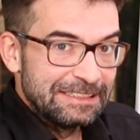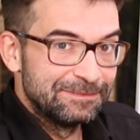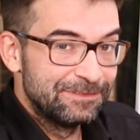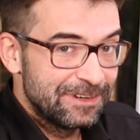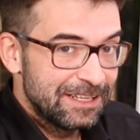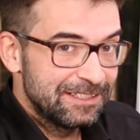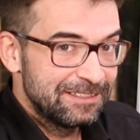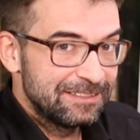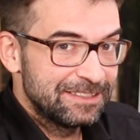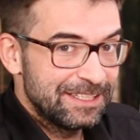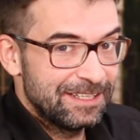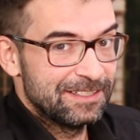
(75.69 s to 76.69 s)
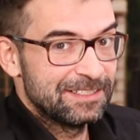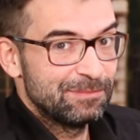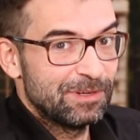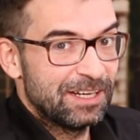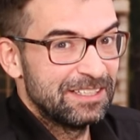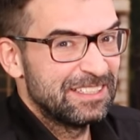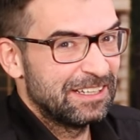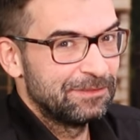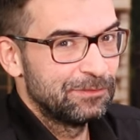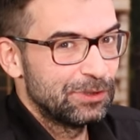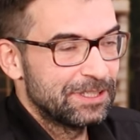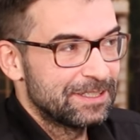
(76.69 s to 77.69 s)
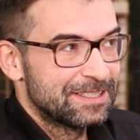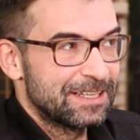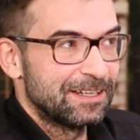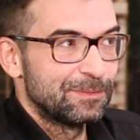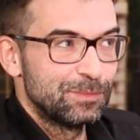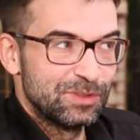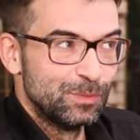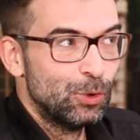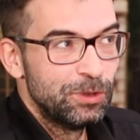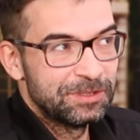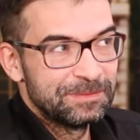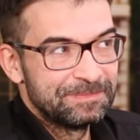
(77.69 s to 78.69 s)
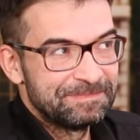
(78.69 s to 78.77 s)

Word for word: Wenn Tegernsee waren, dann würde ich jetzt sagen bis Gmund.